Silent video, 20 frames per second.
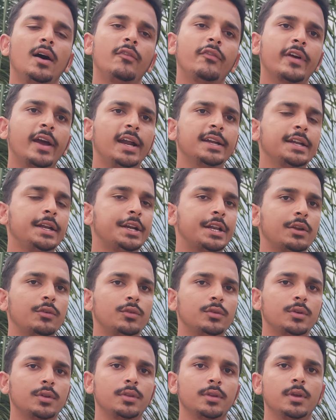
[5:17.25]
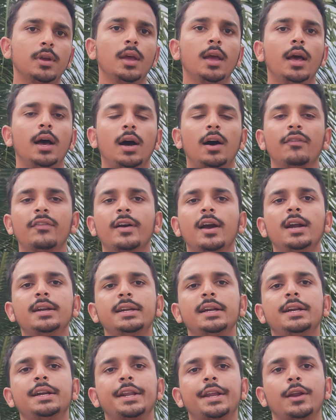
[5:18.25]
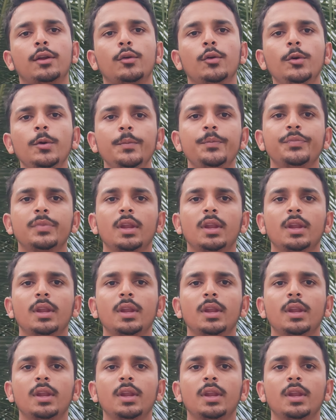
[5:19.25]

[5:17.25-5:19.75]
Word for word: అఫ్కాట్ ఎంట్రీ ఉంటుంది అఫ్కాట్ ఎంట్రీలో